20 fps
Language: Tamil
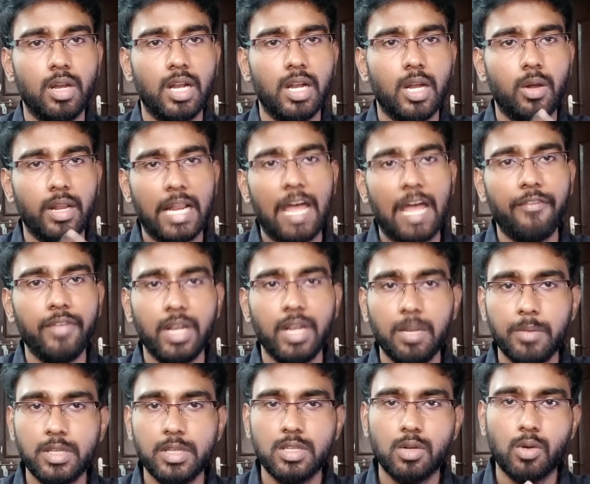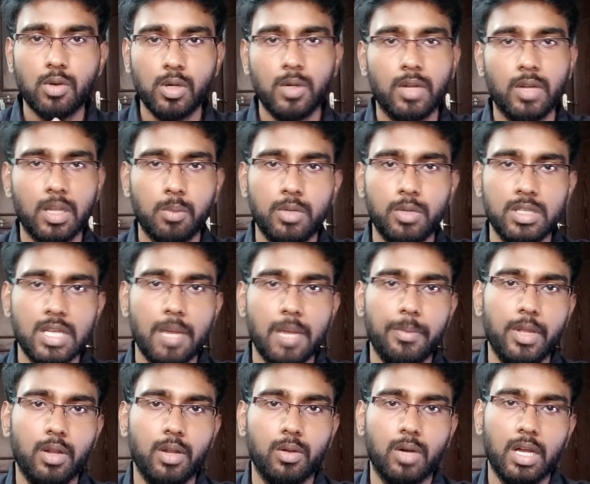இல்லைன்னா ஒரு கிராஃபிக்கல் இமேஜோ கொண்டு வர முடியாது
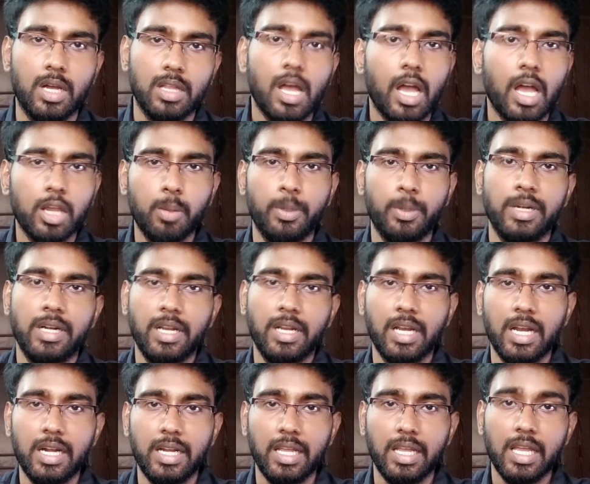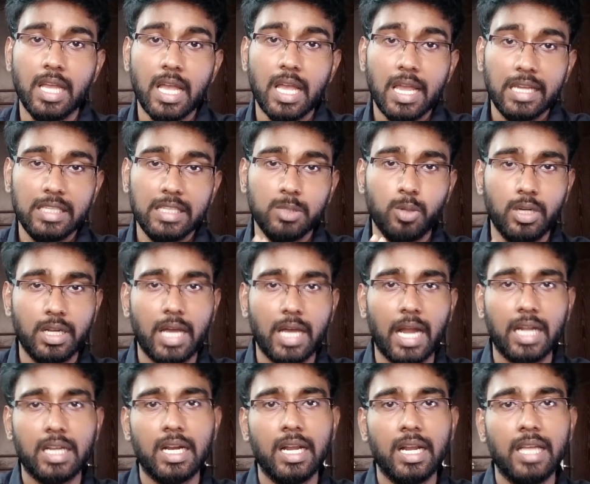எப்படி இருக்கும் அதாவது ஆர்குமெண்டட் ரியாலிட்டி இதுக்கு ஒரு
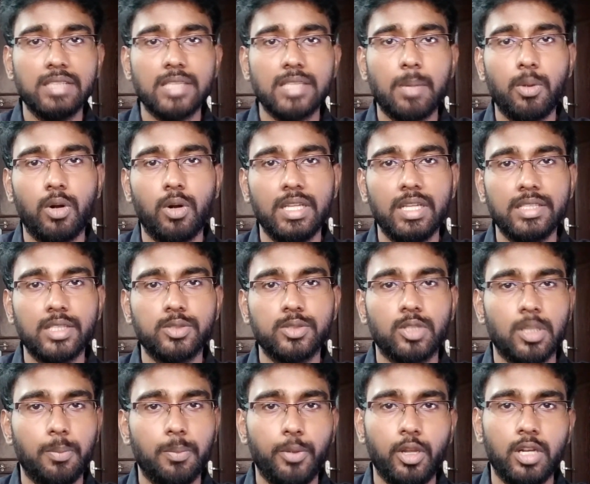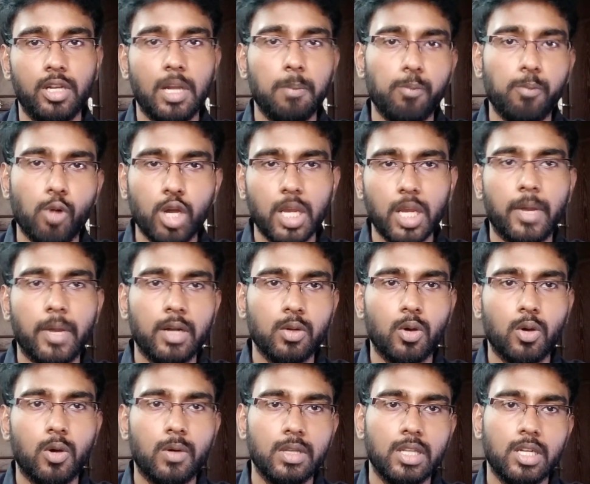கரெக்டான எக்ஸாம்பிள் உங்களுக்கு ஈஸியாக சொன்ன புரியுனா போக்கிமான்
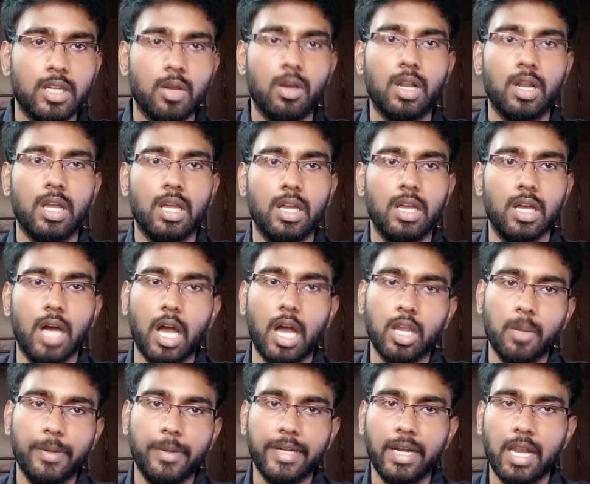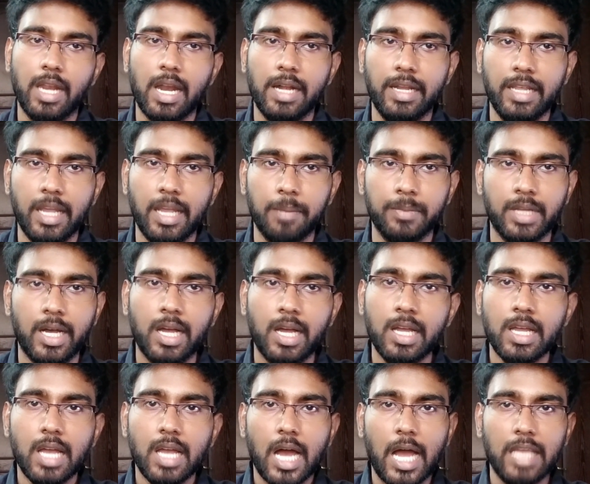கோ வந்துட்டு ஒரு ஆர்குமெண்டட் ரியாலிட்டி கேம் தான்
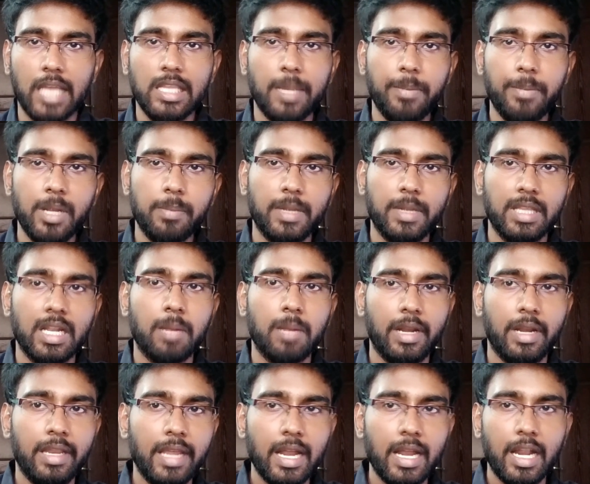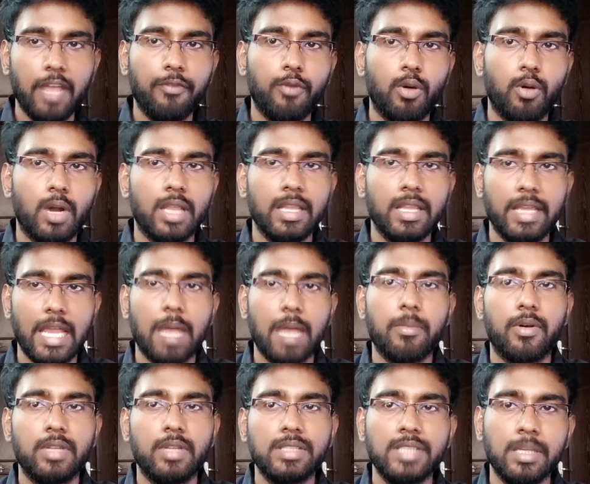அது எப்படின்னு பார்த்தீங்கன்னா நம்ம ரியல் லைஃபோட அந்த
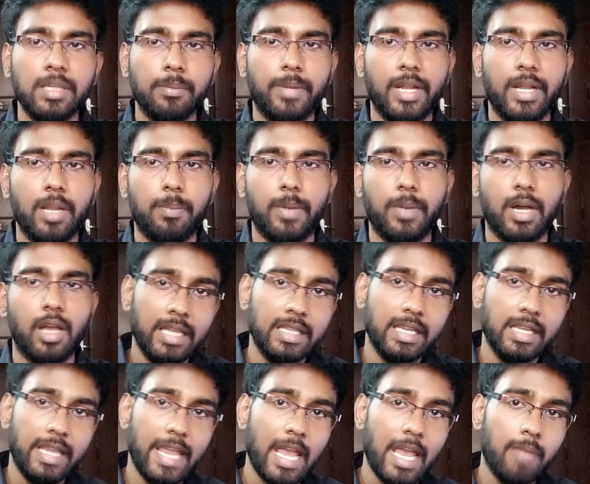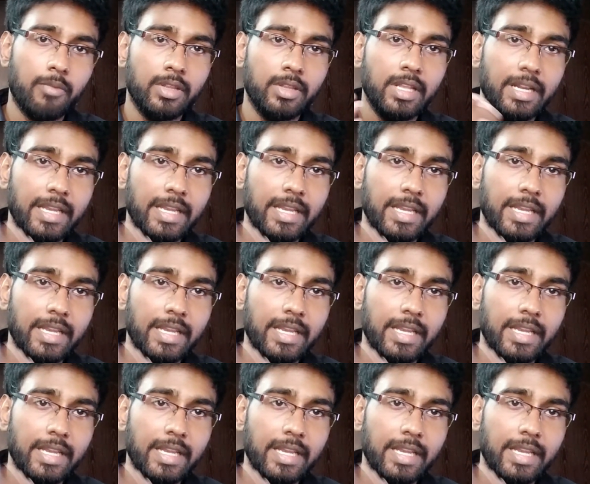கேமை வந்து சிங்க் பண்ணியிருப்பாங்க அந்த கேம் வந்து